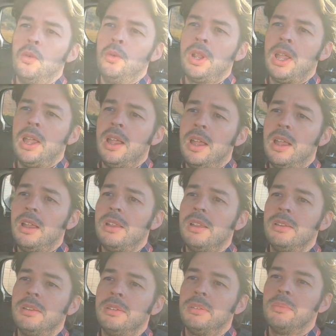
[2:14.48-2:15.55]
una
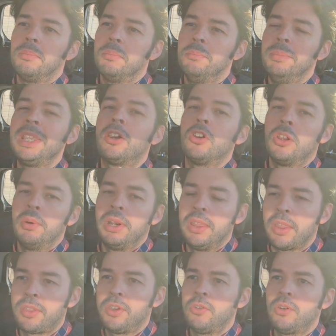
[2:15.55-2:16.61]

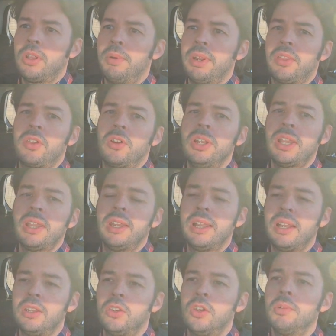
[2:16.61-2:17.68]
microhibridación, una hibridación
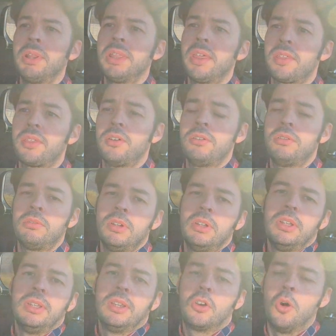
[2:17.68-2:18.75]
ligera y una hibridación
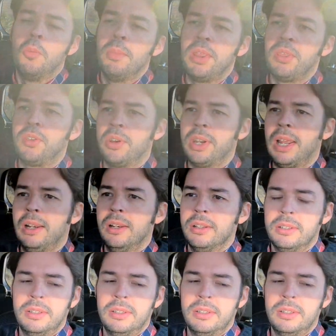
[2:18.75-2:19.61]
convencional.